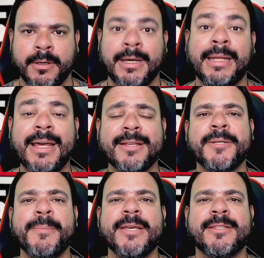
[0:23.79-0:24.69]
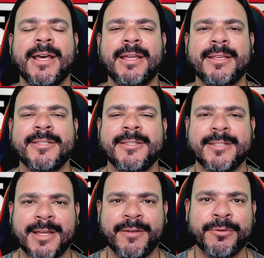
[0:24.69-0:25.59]
Galera, antes de mais nada, se
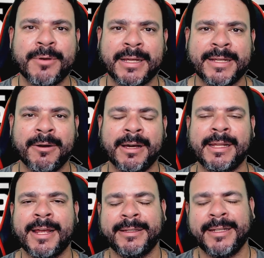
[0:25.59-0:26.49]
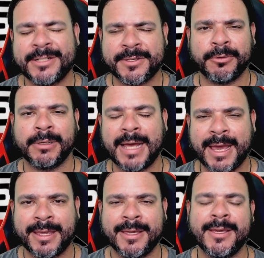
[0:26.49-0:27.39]
inscreva no canal, galera. Deixa seu
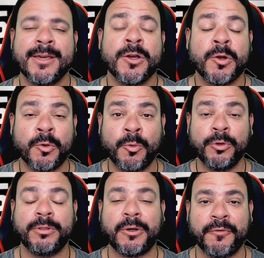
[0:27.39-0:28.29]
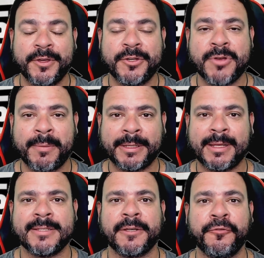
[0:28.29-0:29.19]
like, curta o vídeo aí para
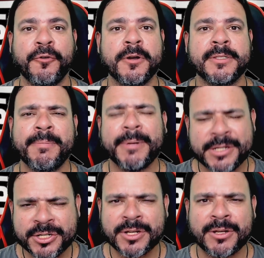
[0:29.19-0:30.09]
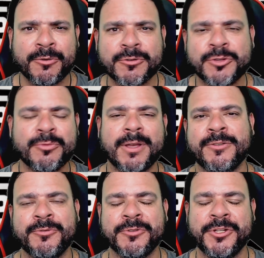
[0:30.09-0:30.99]
dar essa força e pra gente continuar
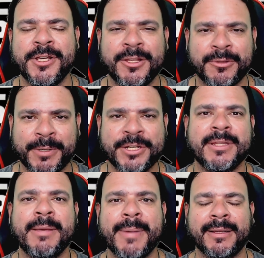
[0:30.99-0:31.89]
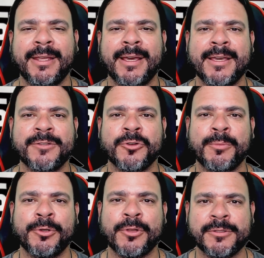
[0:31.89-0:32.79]
discutindo, pra gente debater aí
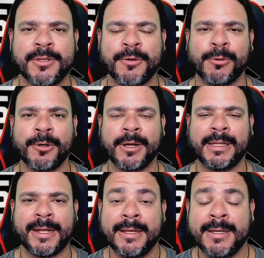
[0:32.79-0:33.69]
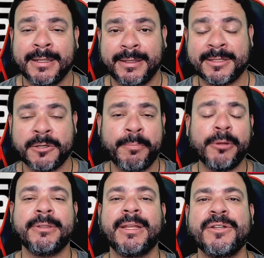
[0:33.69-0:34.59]
sobre o nosso tricolor, galera. Né? São
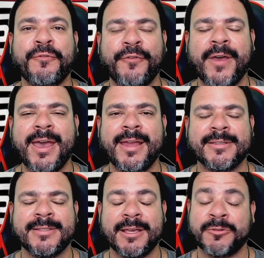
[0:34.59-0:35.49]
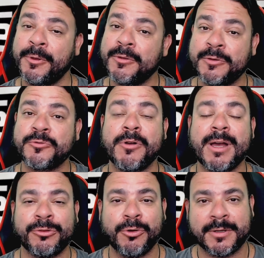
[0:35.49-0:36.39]
Paulo que tá de férias, né? Os, assim, os
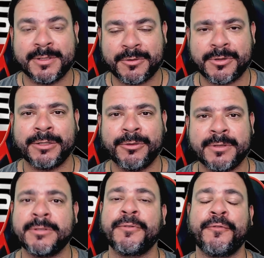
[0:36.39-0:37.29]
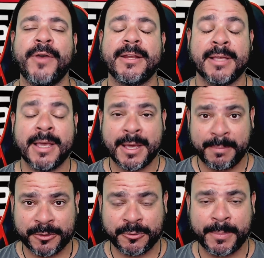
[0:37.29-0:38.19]
jogadores, né? Os jogadores estão de férias,
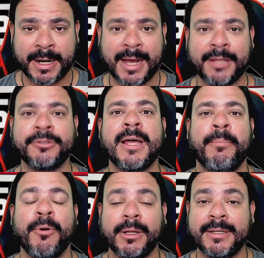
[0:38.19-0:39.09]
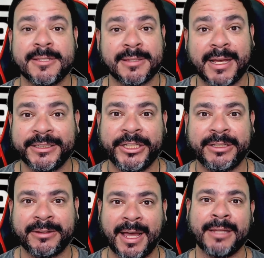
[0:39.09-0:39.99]
mas o mercado da bola está
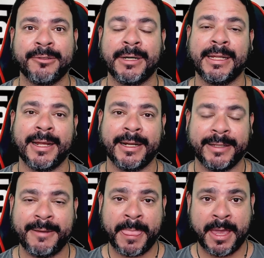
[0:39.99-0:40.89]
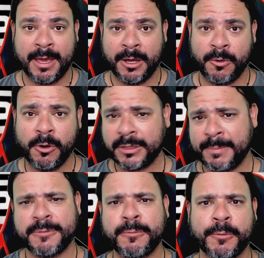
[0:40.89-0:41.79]
agitado, galera, né?
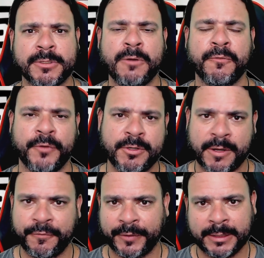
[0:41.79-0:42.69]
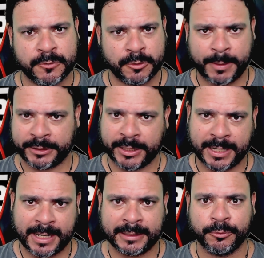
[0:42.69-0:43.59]
Ontem mesmo postei um vídeo aí falando sobre a
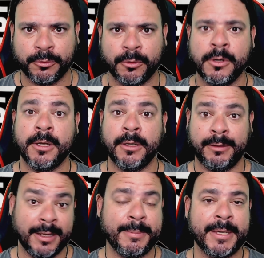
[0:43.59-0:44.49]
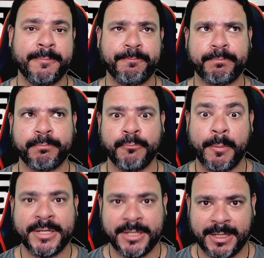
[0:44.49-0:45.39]
chegada do Damian
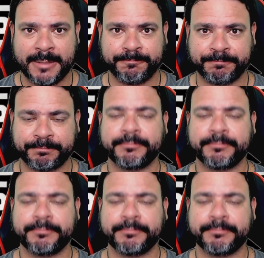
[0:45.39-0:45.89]
Bobadilha.